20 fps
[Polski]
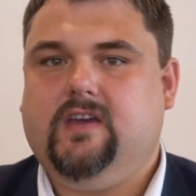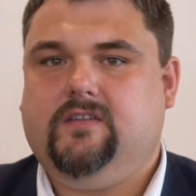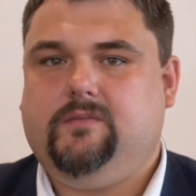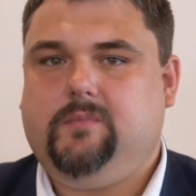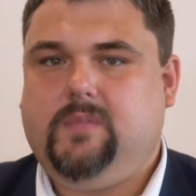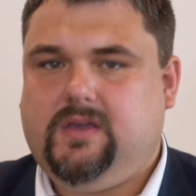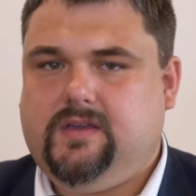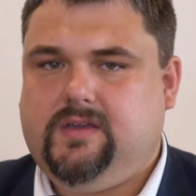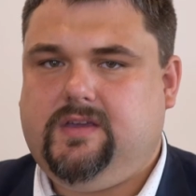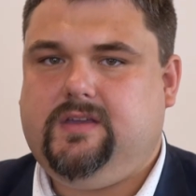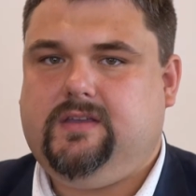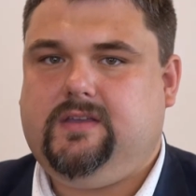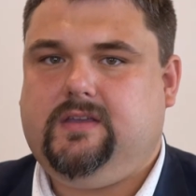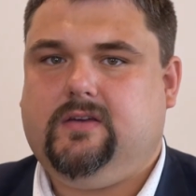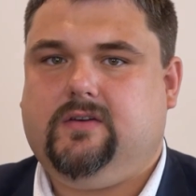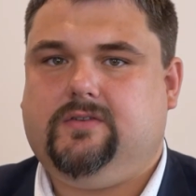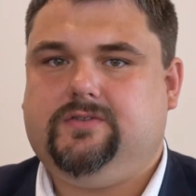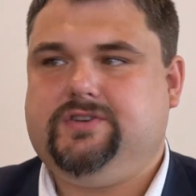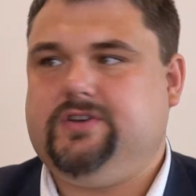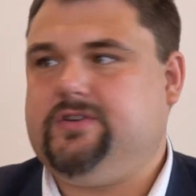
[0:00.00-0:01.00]
w
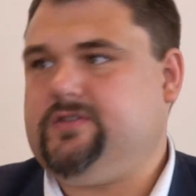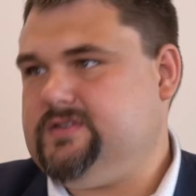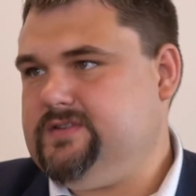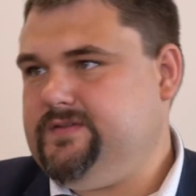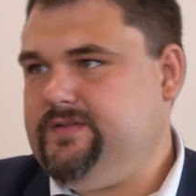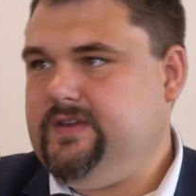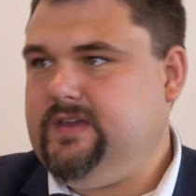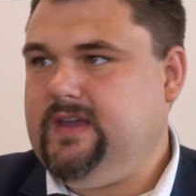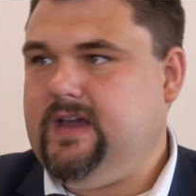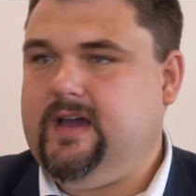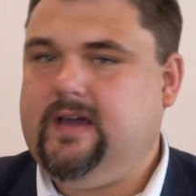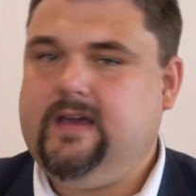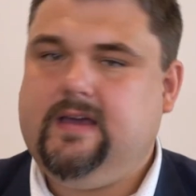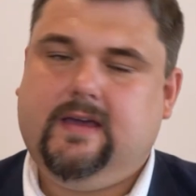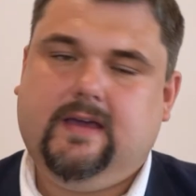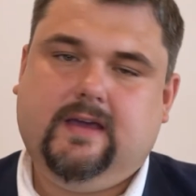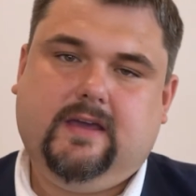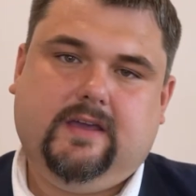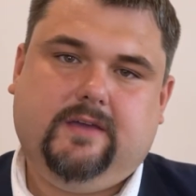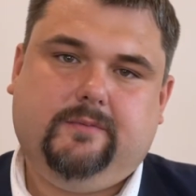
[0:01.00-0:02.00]
Minkini on się rozwija
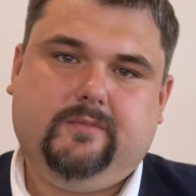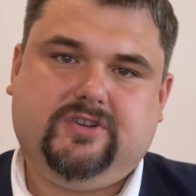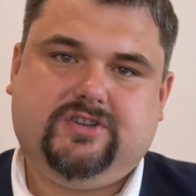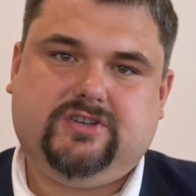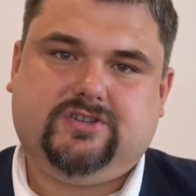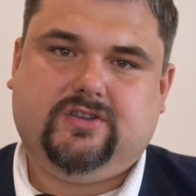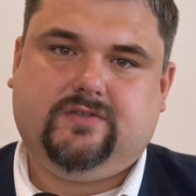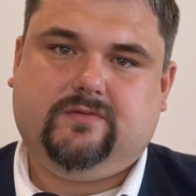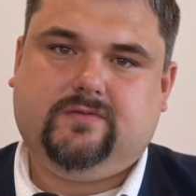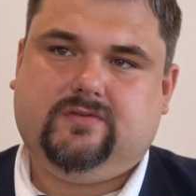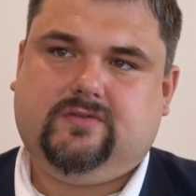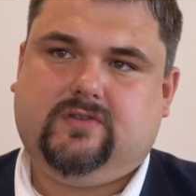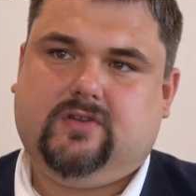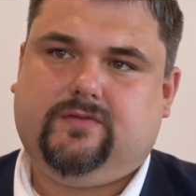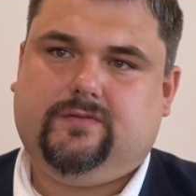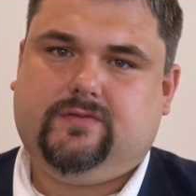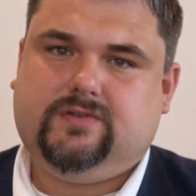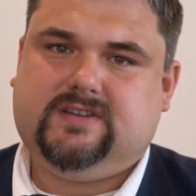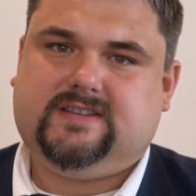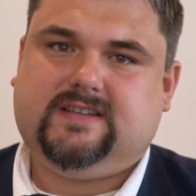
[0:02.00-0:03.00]
i myślę, że do
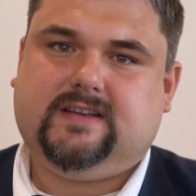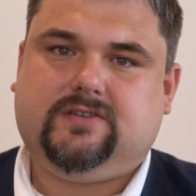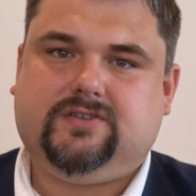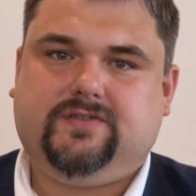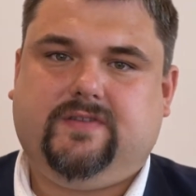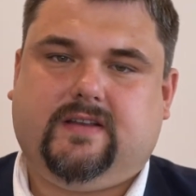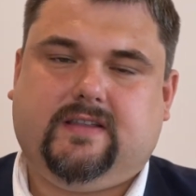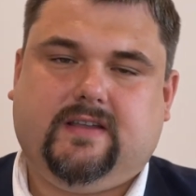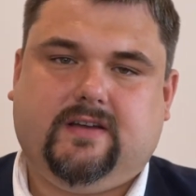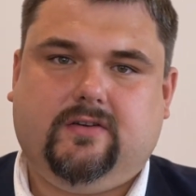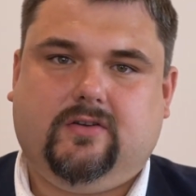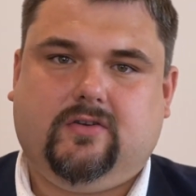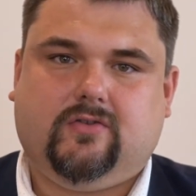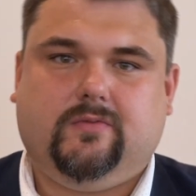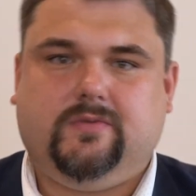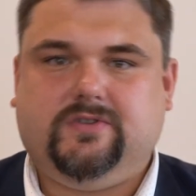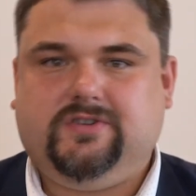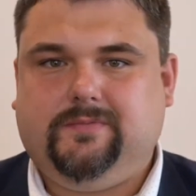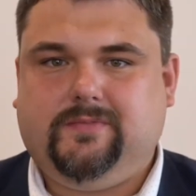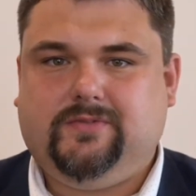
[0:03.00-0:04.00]
2024
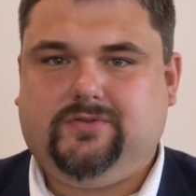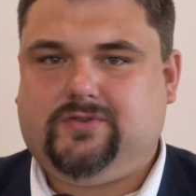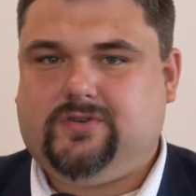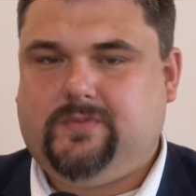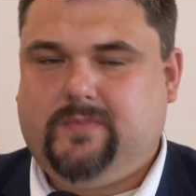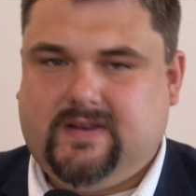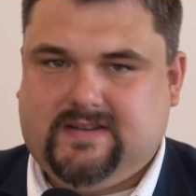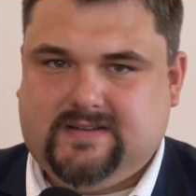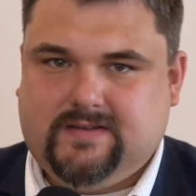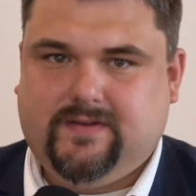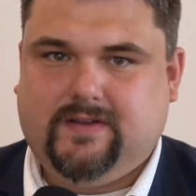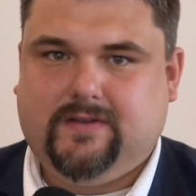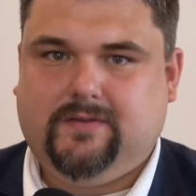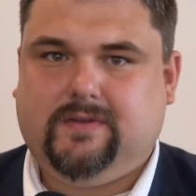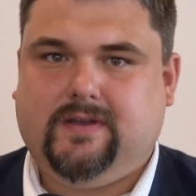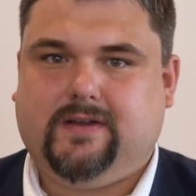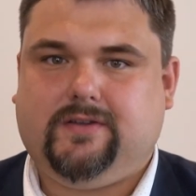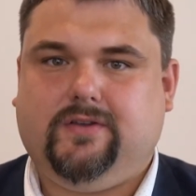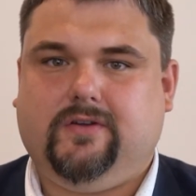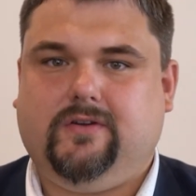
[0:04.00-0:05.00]
roku będziemy mieć już opracowaną
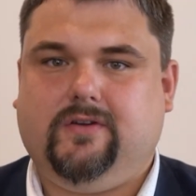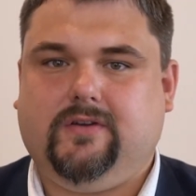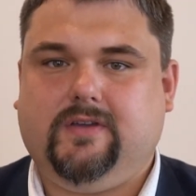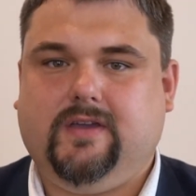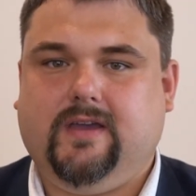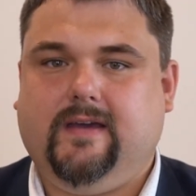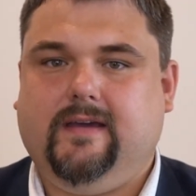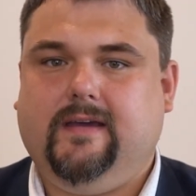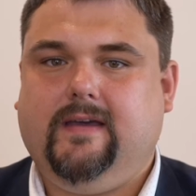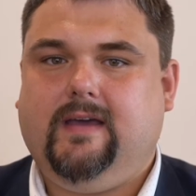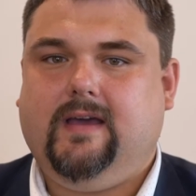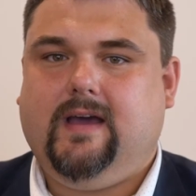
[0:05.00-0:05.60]
technologię,